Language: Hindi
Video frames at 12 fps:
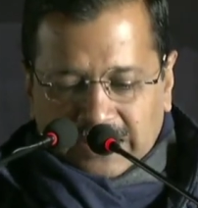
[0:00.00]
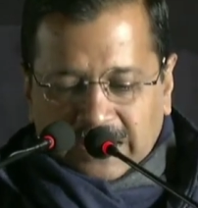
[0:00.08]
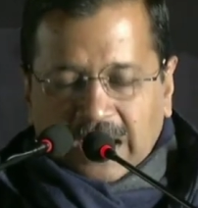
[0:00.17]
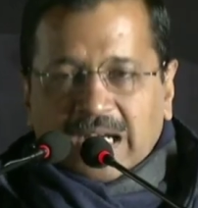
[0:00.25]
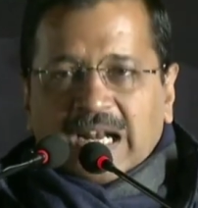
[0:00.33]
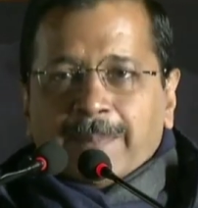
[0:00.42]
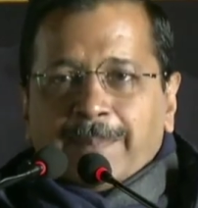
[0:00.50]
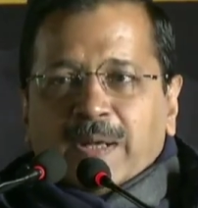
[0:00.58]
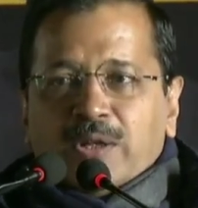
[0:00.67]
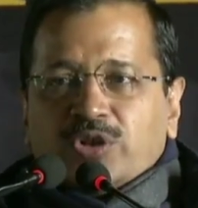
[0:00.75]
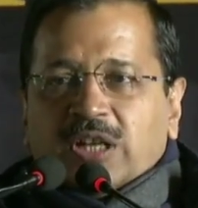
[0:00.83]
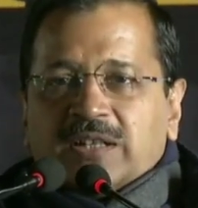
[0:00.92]
अगला
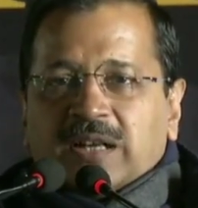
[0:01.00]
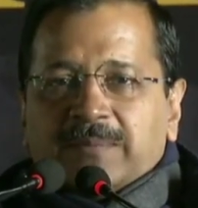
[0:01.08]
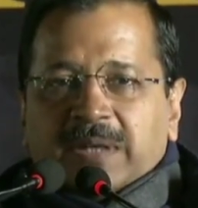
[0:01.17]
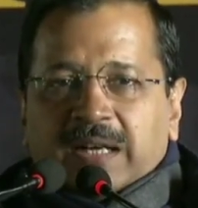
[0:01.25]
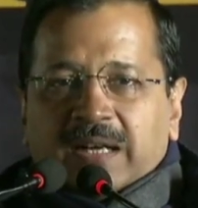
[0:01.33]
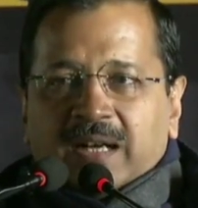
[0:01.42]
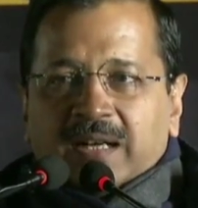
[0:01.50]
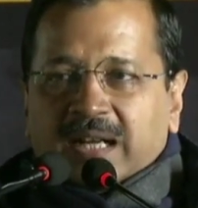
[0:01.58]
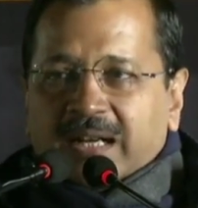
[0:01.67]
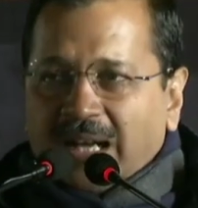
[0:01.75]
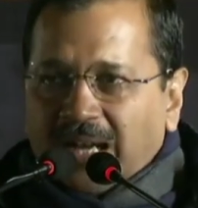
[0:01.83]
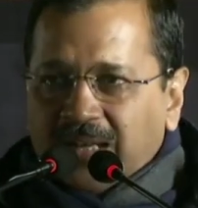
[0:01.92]
पोल्यूशन कम करना है
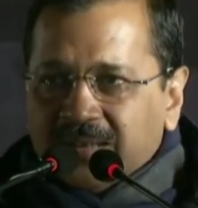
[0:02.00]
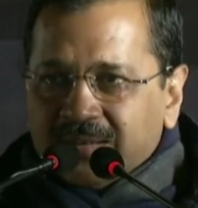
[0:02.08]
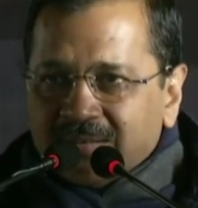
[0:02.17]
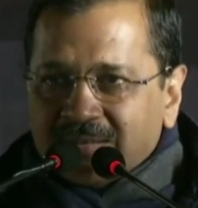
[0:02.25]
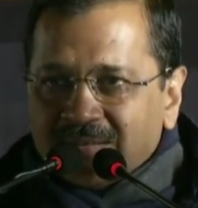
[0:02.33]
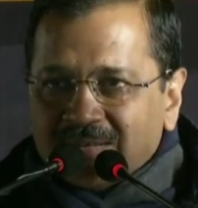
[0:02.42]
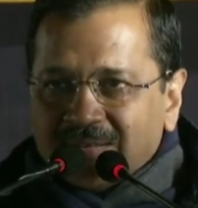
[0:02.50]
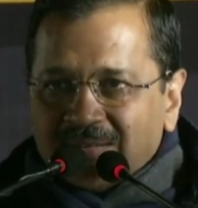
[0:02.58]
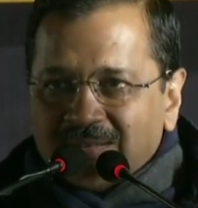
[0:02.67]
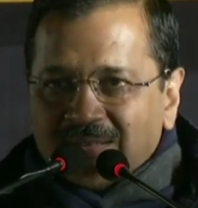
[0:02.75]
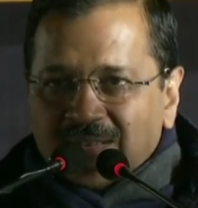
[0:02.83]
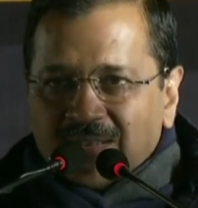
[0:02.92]
करना है
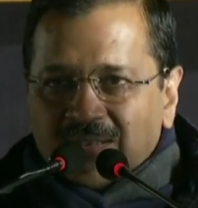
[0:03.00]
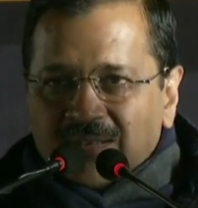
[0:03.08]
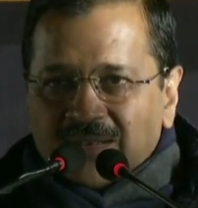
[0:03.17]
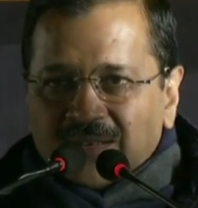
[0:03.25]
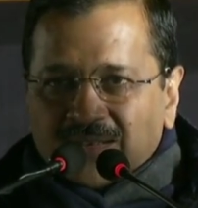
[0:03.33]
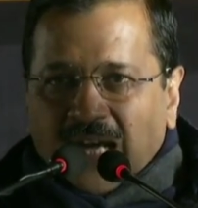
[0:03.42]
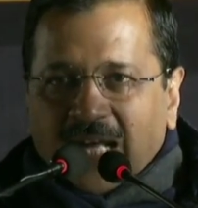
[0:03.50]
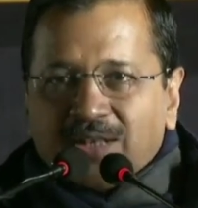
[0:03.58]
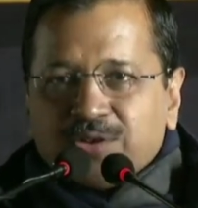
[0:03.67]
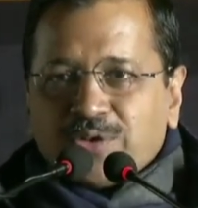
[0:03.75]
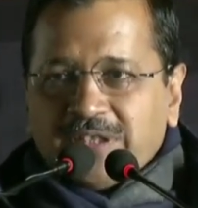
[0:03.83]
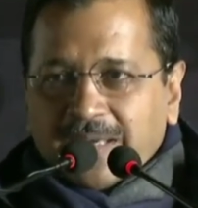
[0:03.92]
सारे
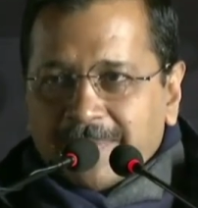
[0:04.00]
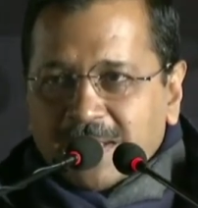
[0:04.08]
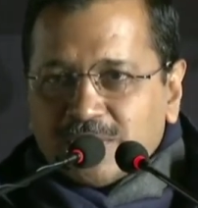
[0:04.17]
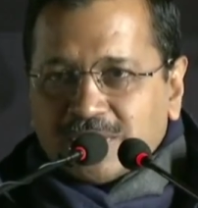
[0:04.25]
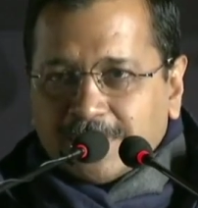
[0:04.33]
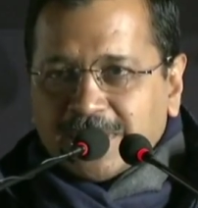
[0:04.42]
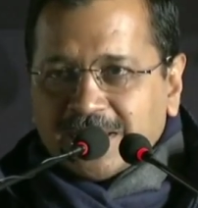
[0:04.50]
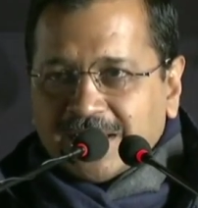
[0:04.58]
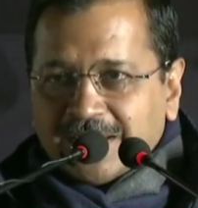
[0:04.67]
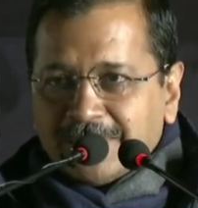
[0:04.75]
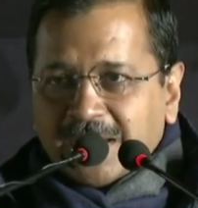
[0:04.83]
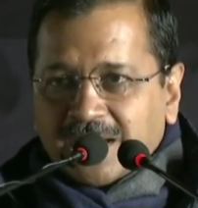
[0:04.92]
दुखी है मैं तो सबसे
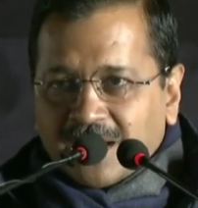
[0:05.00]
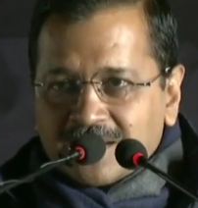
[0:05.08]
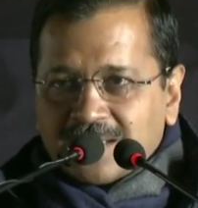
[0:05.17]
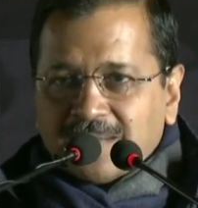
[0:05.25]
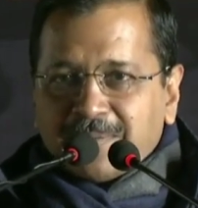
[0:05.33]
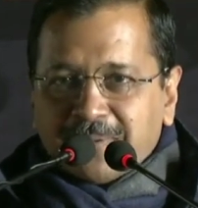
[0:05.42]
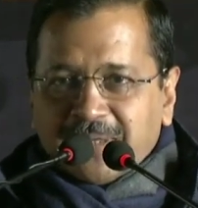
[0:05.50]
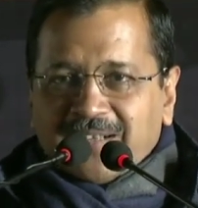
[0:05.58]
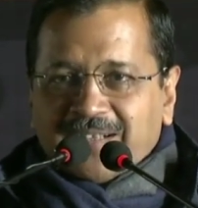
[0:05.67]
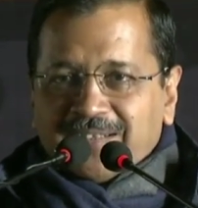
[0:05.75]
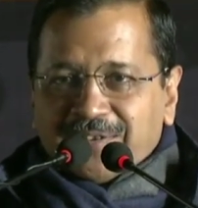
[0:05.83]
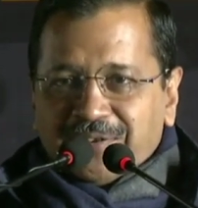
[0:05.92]
ज्यादा मेरी खांसी अभी भी आ
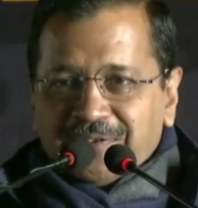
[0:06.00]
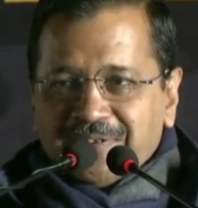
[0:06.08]
रही है देखो